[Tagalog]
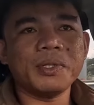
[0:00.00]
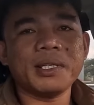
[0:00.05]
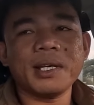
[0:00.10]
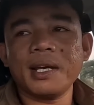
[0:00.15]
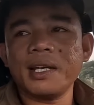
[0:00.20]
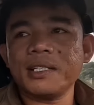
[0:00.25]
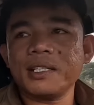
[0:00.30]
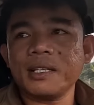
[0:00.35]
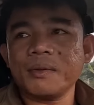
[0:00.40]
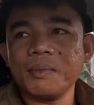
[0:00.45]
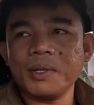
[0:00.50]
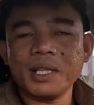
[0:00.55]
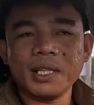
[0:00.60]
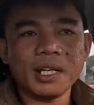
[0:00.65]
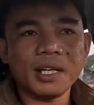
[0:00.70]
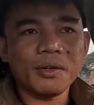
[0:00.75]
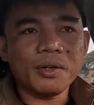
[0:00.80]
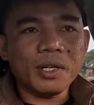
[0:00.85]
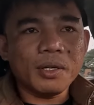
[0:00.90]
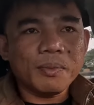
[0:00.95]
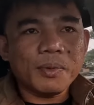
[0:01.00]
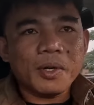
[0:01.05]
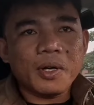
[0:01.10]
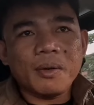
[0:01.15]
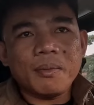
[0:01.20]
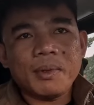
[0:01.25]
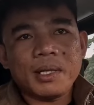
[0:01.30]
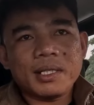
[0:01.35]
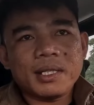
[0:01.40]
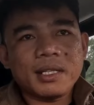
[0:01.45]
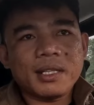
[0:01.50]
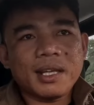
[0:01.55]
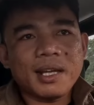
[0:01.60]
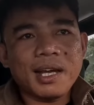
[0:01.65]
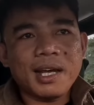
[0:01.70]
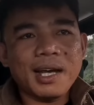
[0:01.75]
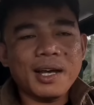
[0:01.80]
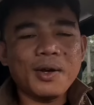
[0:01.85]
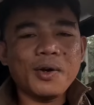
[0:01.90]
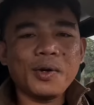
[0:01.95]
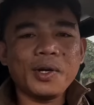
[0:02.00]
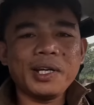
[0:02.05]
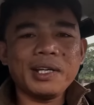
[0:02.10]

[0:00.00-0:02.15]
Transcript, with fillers: Visayas at Mindanao ano po basta ta ah,